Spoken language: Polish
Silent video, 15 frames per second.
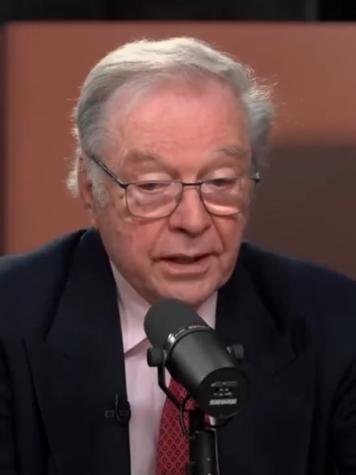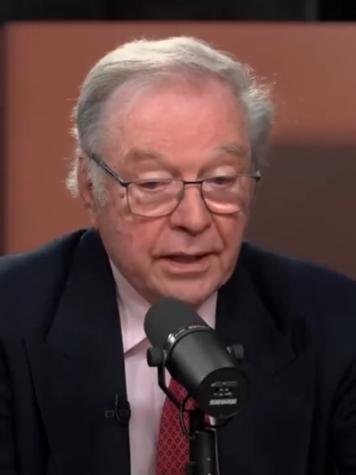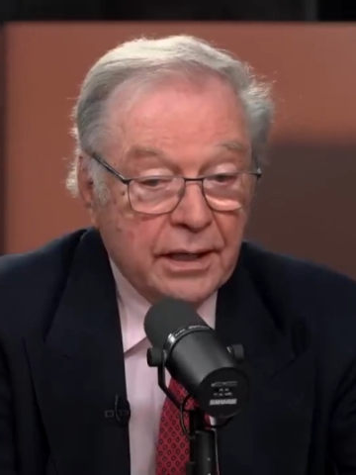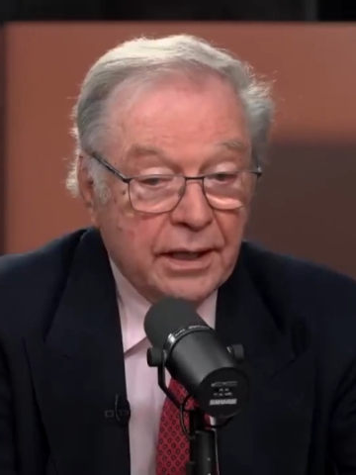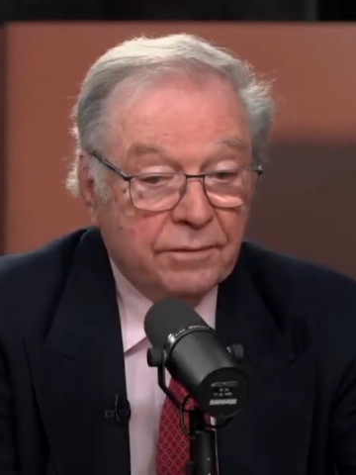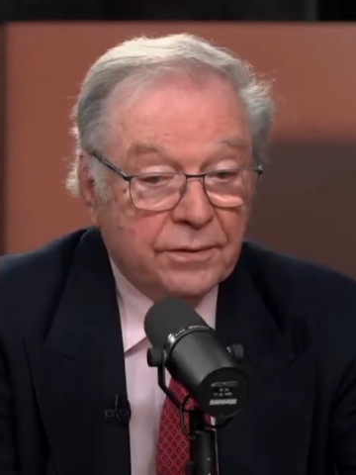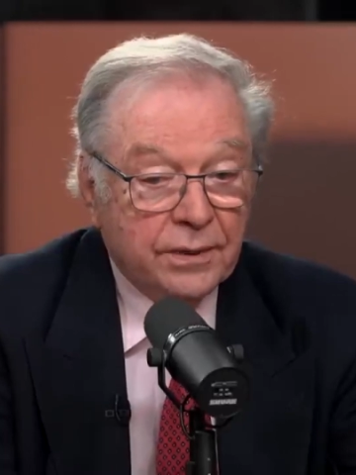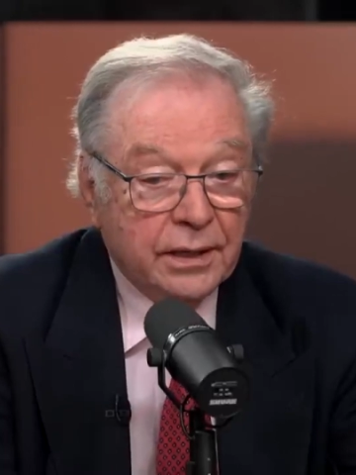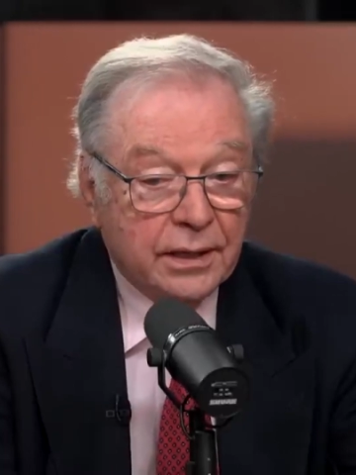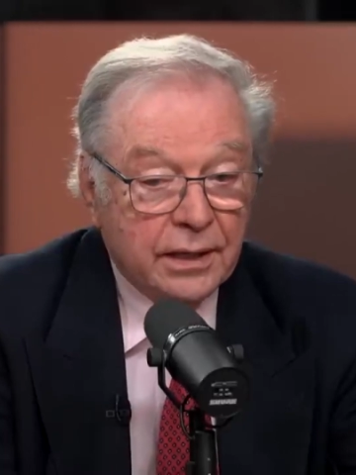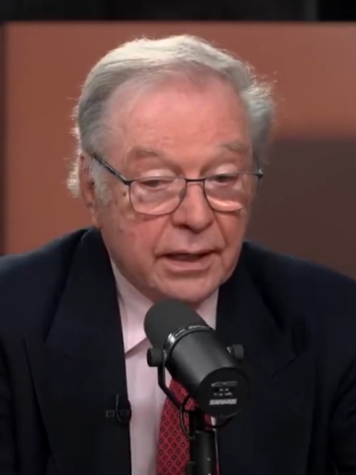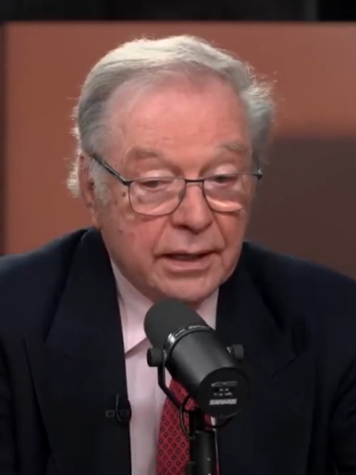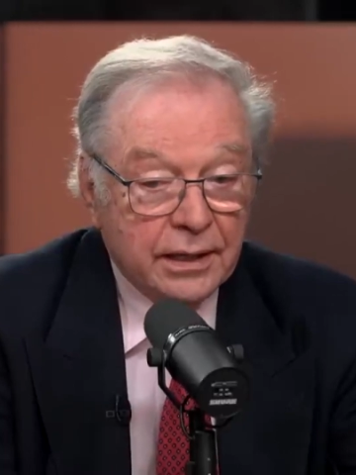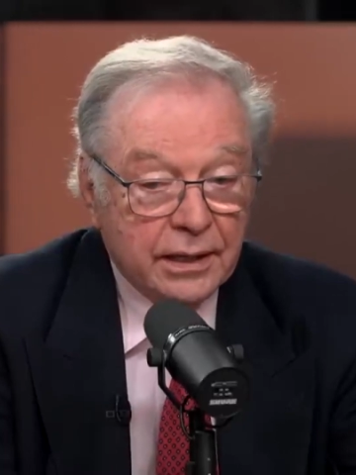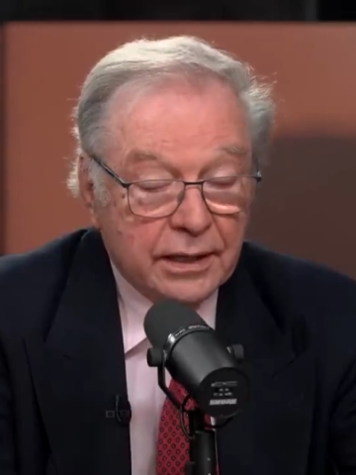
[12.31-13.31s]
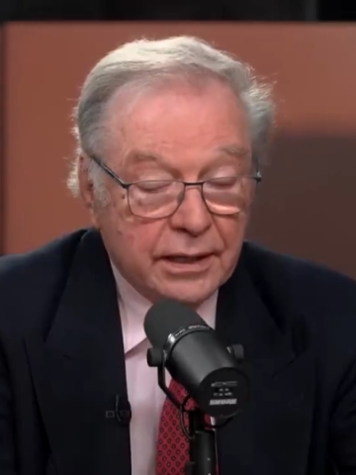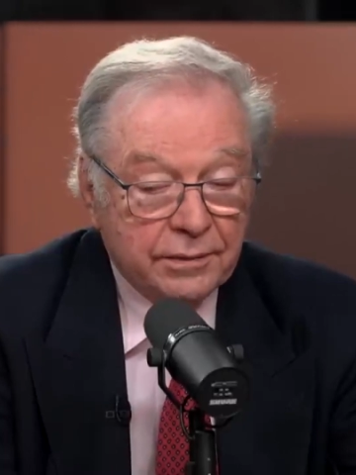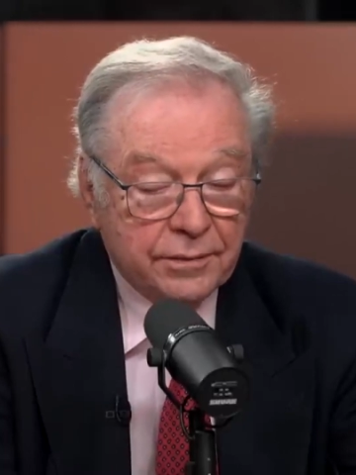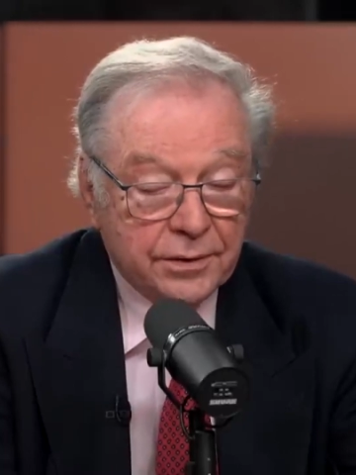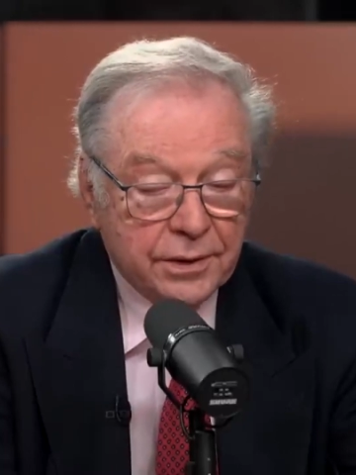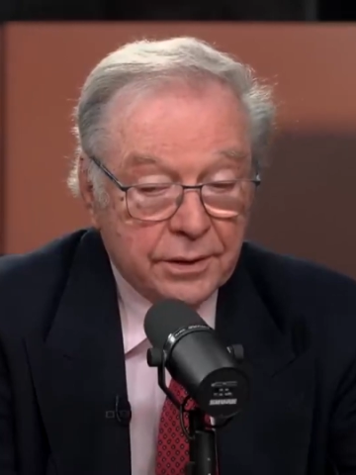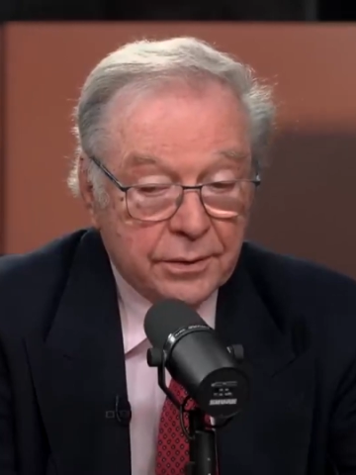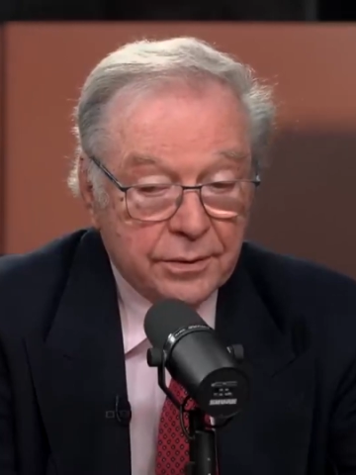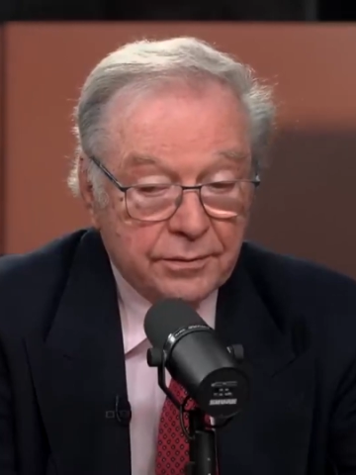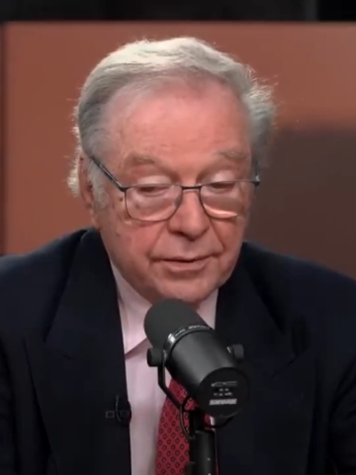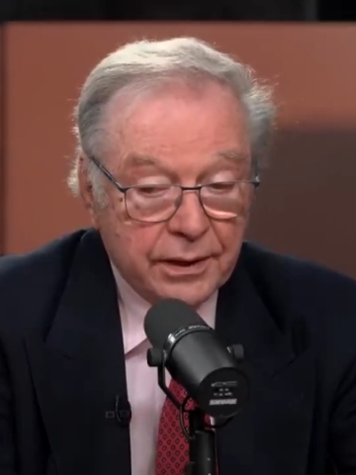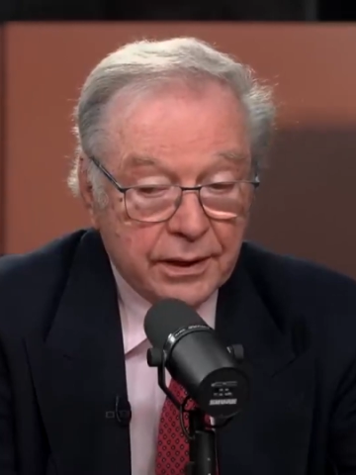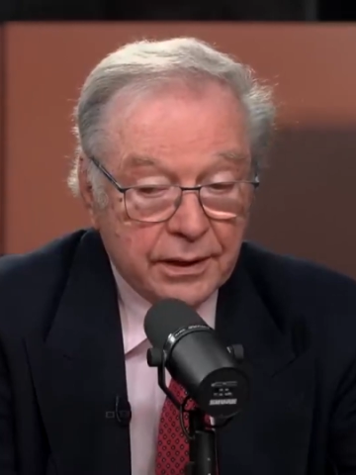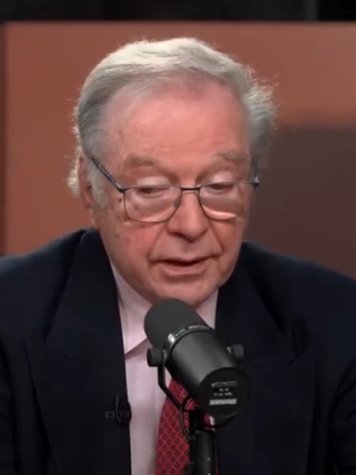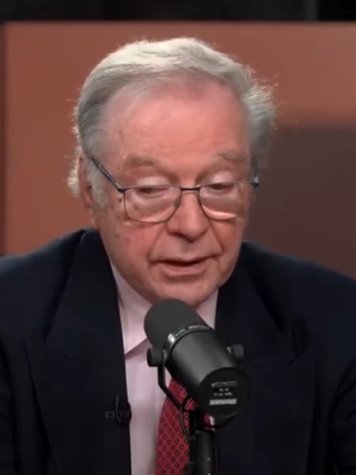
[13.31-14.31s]
nie w tych krajach najwyżej
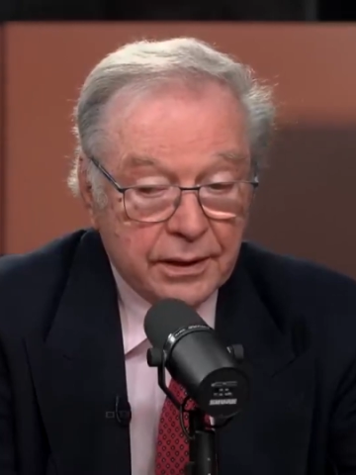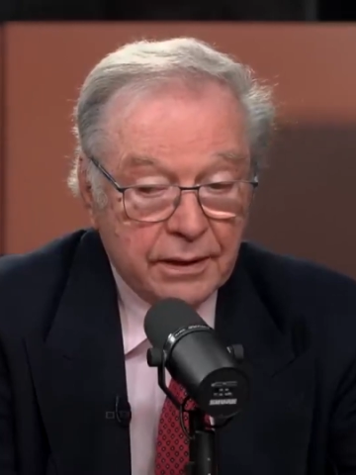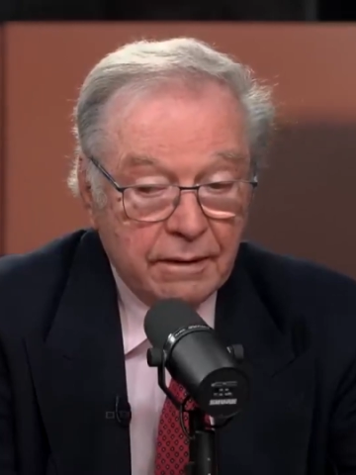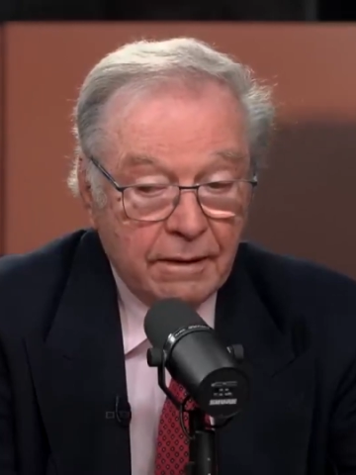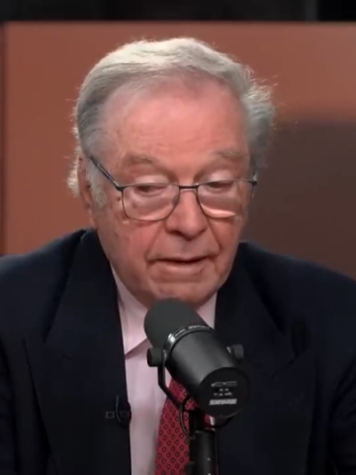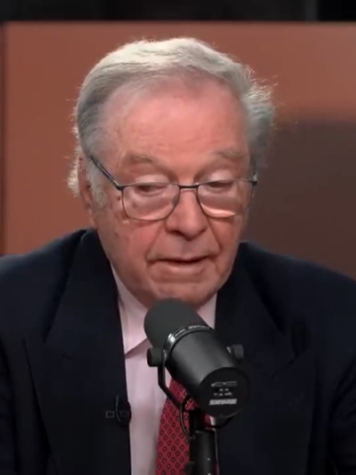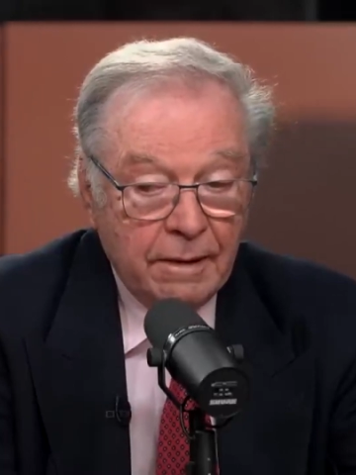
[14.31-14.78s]
rozwiniętych,